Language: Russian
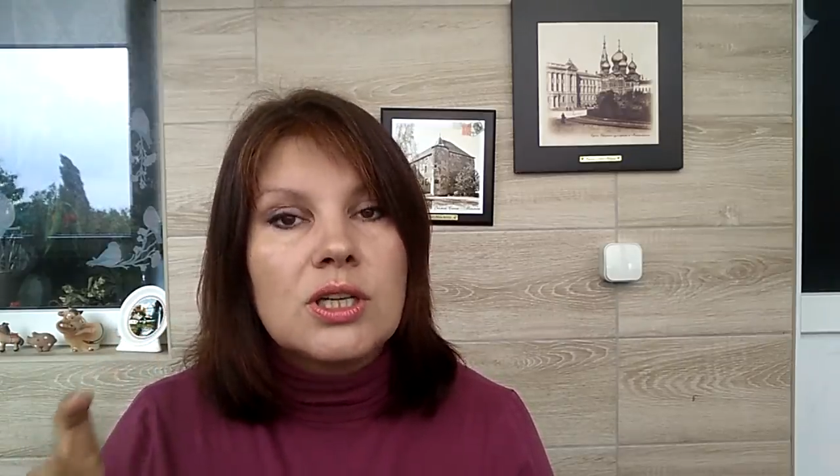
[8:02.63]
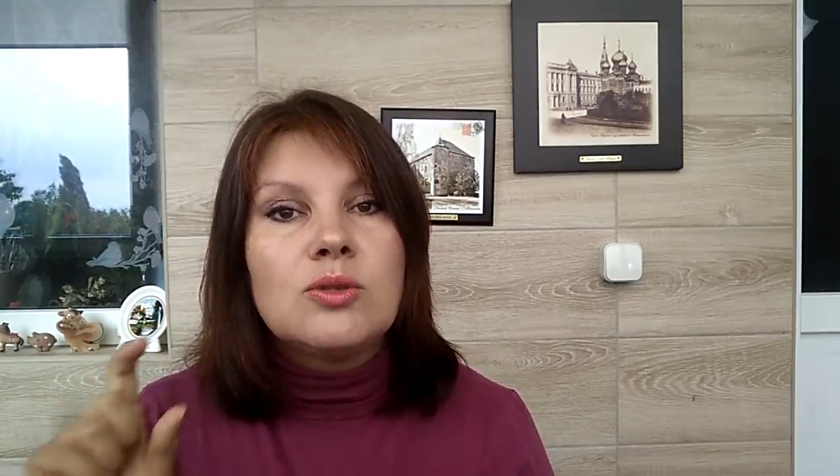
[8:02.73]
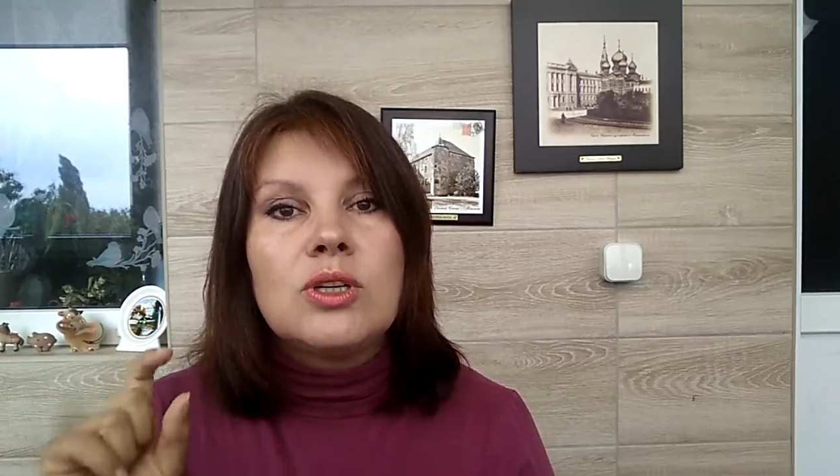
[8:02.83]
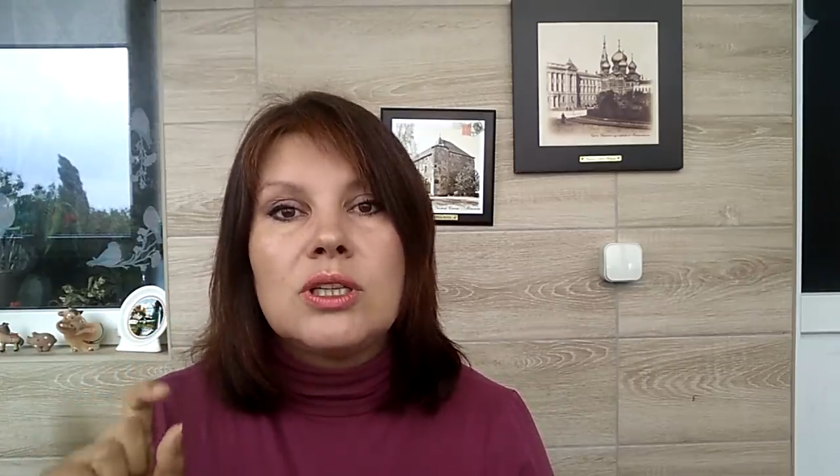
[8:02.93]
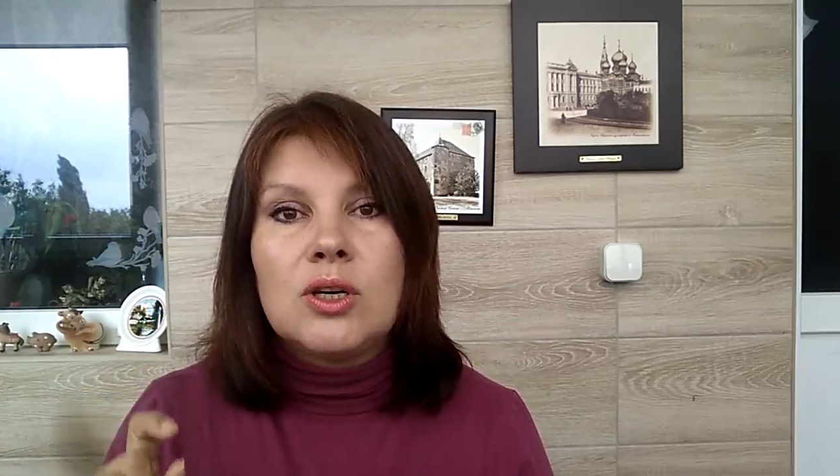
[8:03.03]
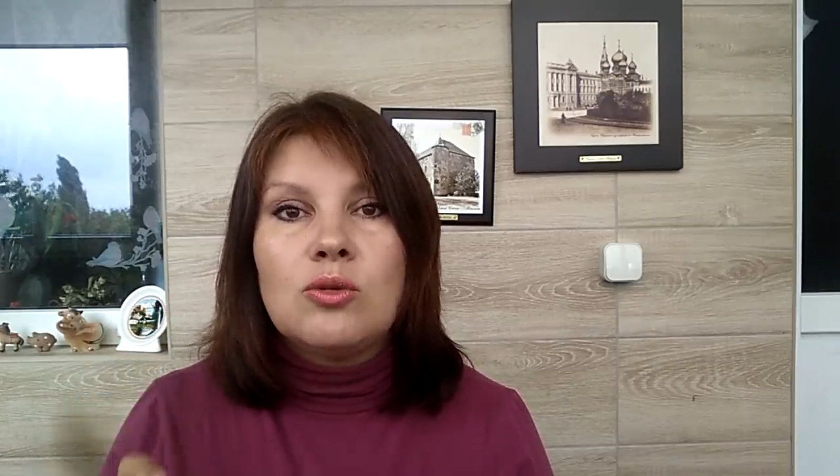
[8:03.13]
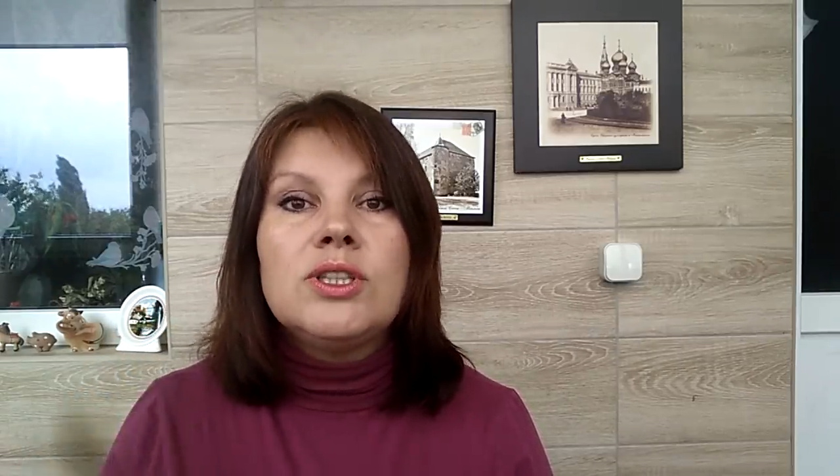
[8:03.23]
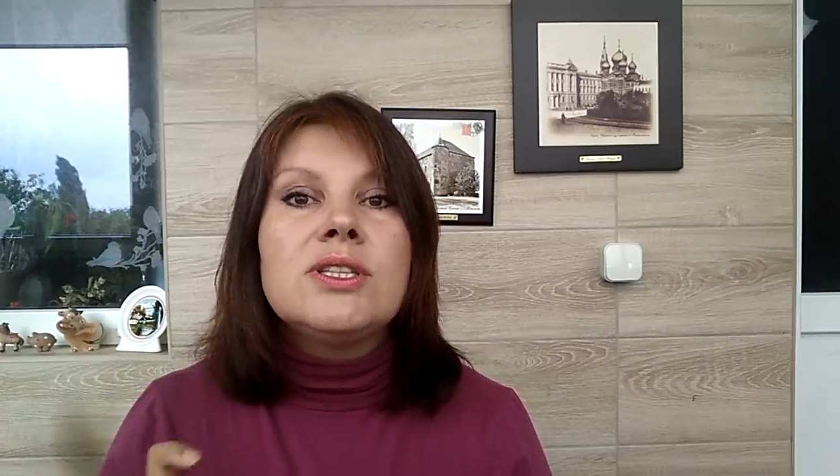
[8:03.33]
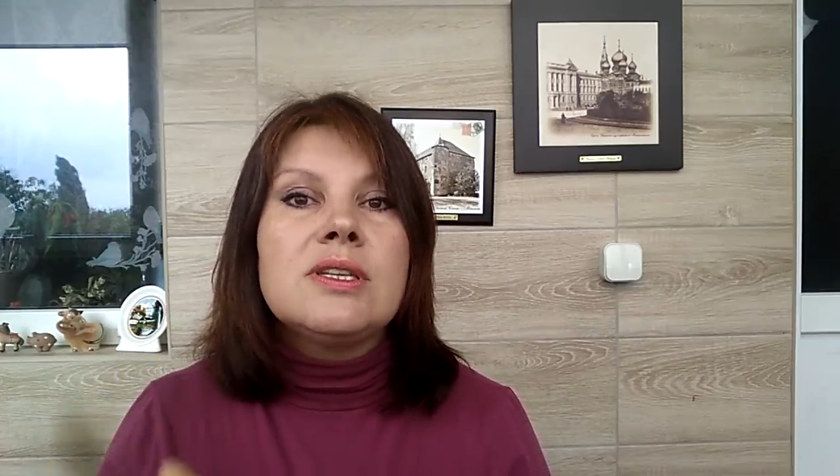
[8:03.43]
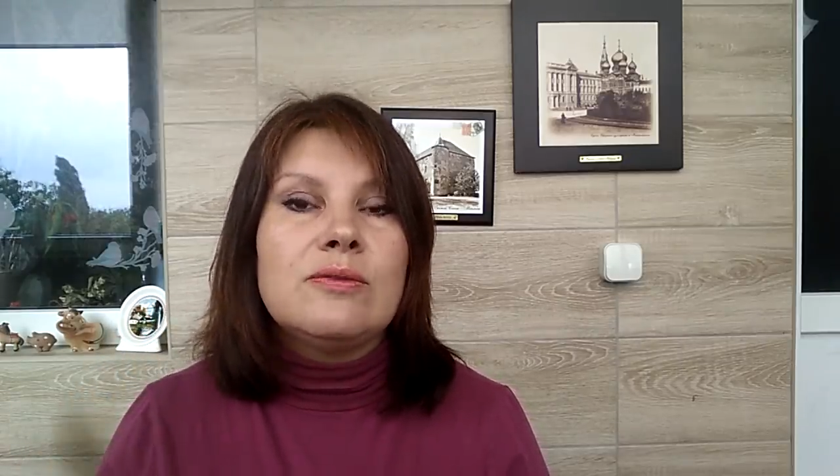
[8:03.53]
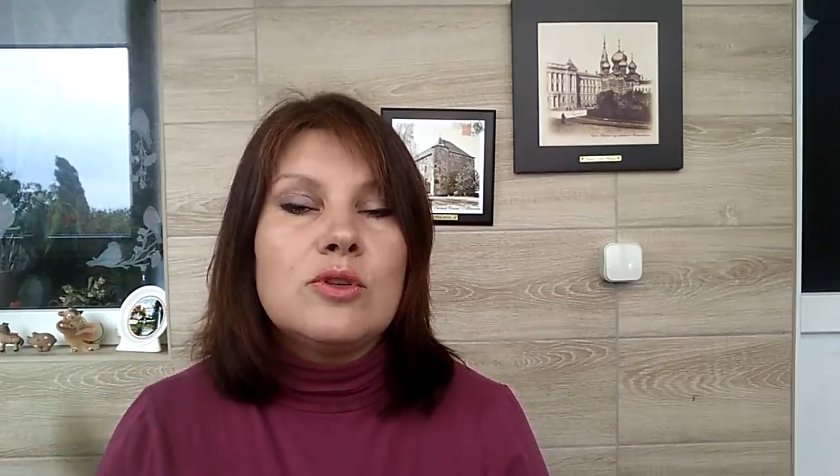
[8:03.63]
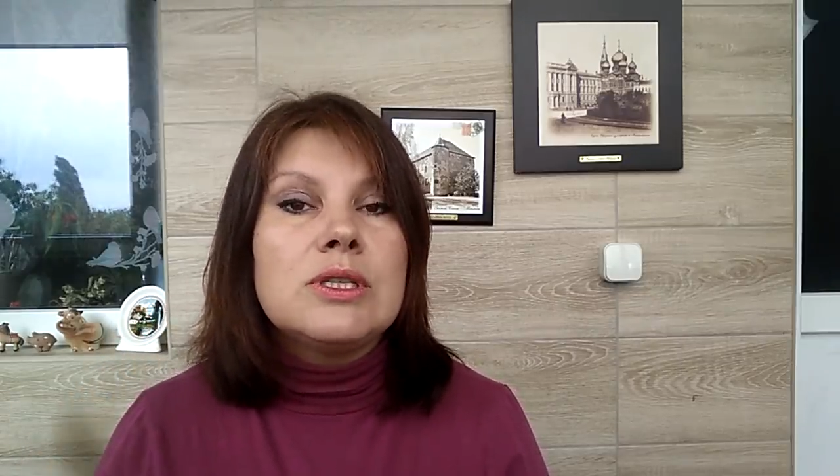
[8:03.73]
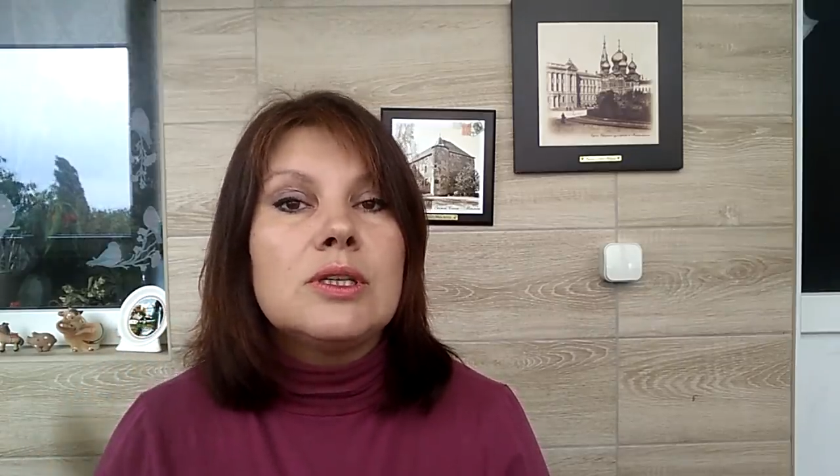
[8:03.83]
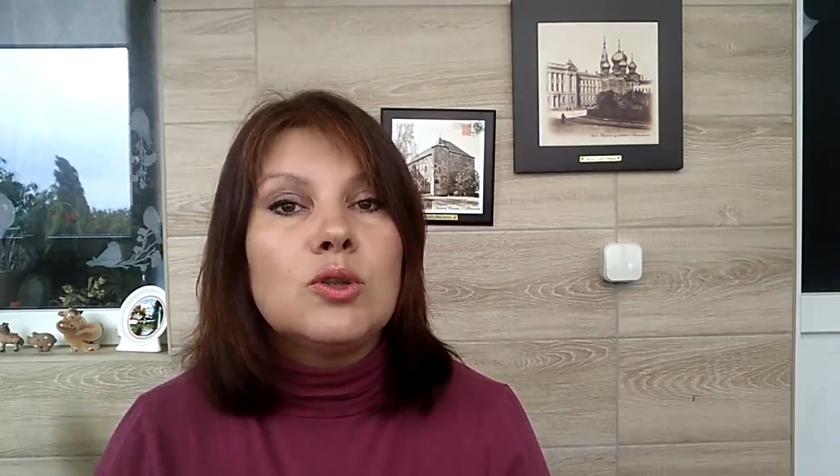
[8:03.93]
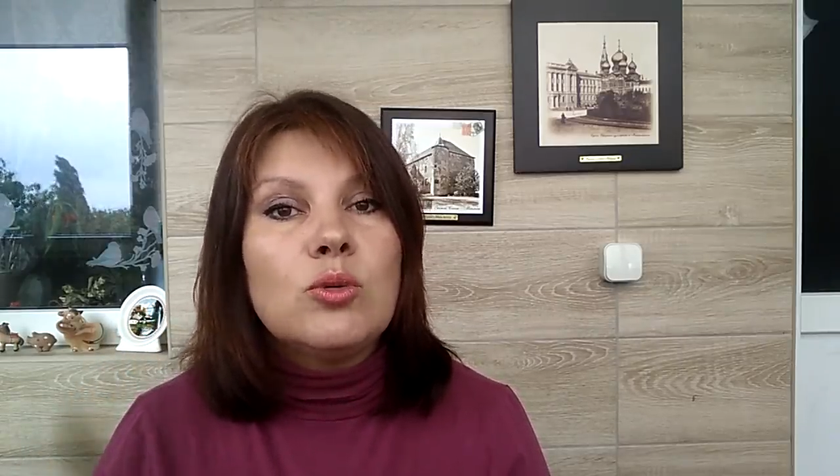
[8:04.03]
который находится
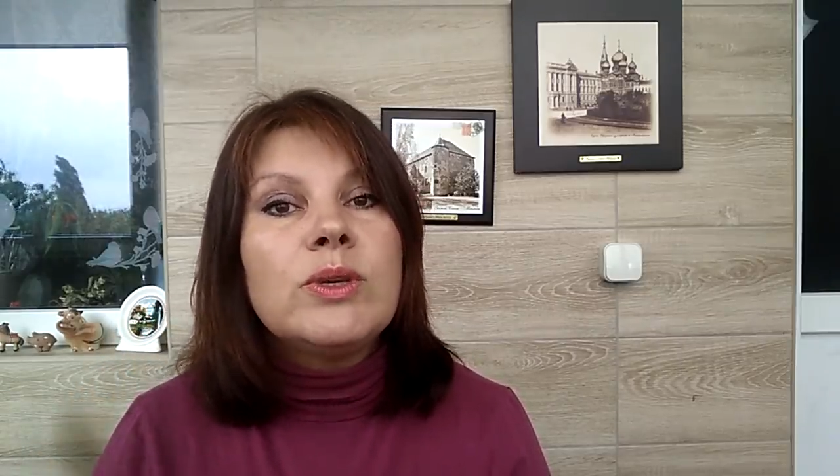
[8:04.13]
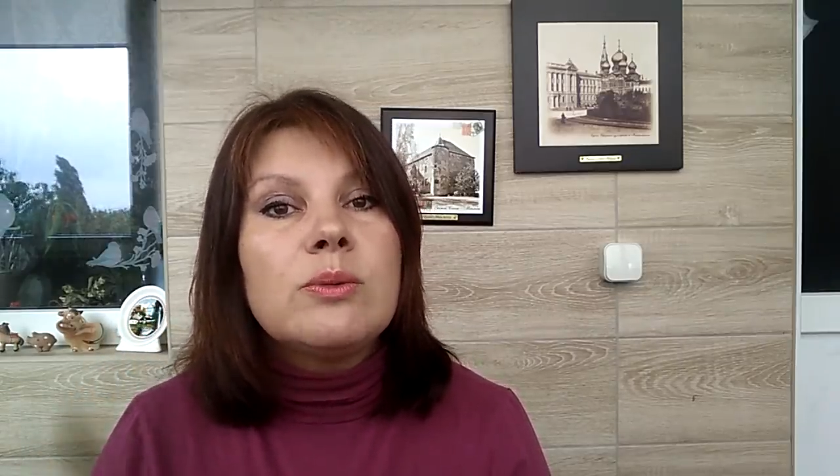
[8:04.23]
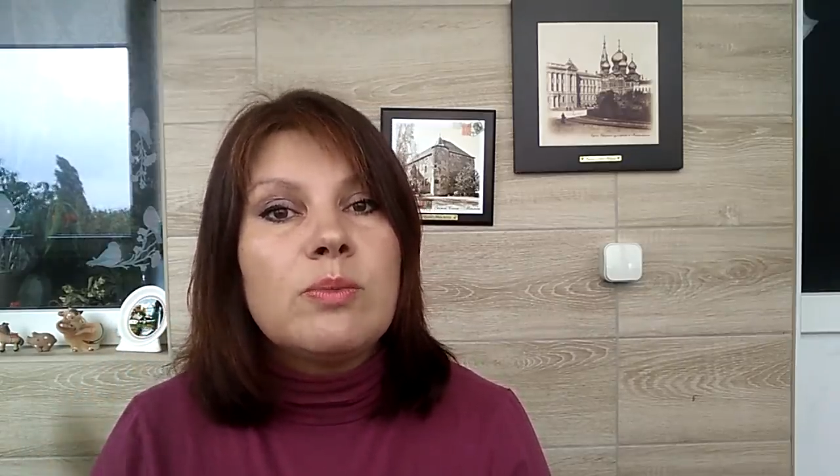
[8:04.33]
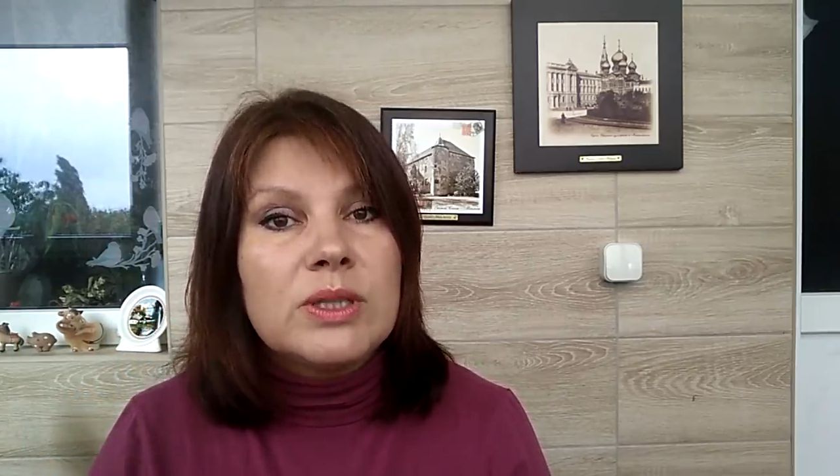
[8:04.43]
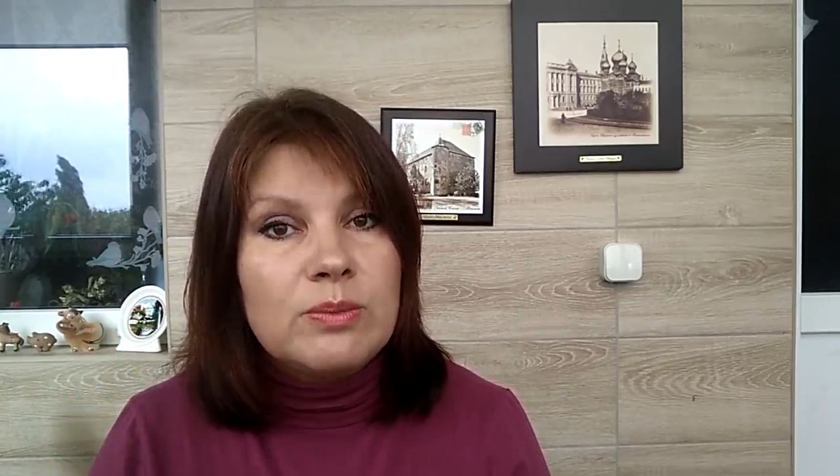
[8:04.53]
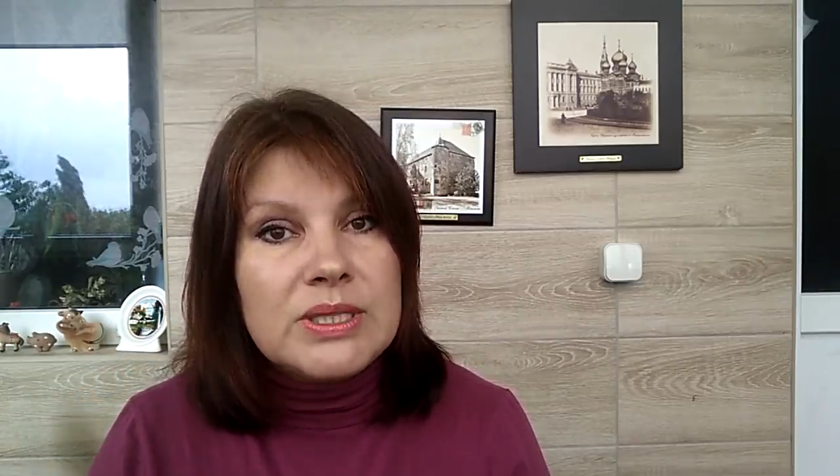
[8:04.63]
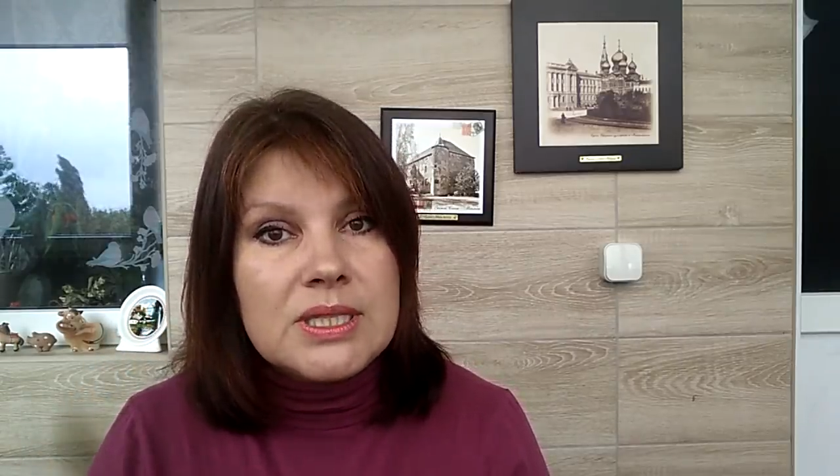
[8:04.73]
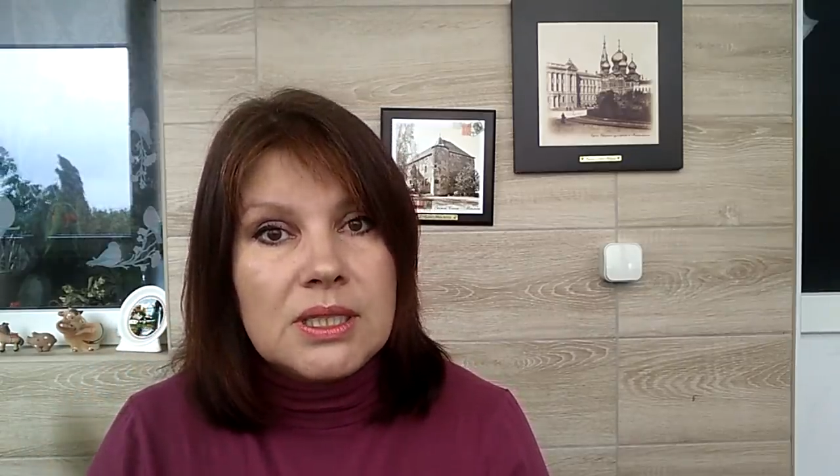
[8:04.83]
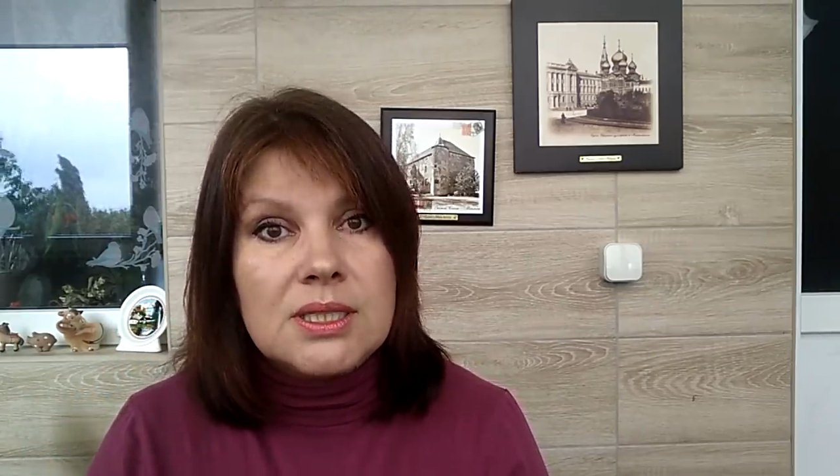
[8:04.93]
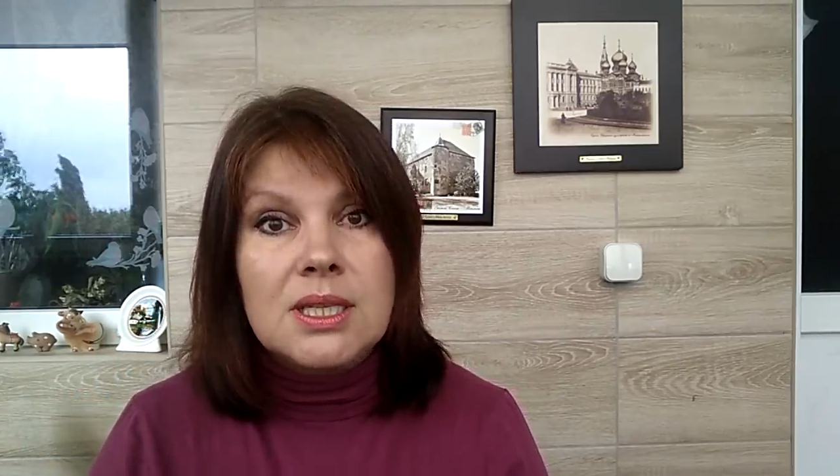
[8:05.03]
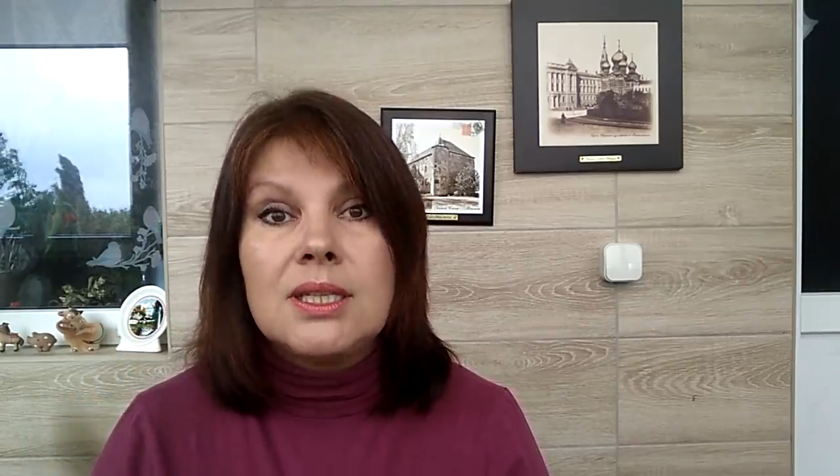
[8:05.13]
возле кнопки «Подписаться».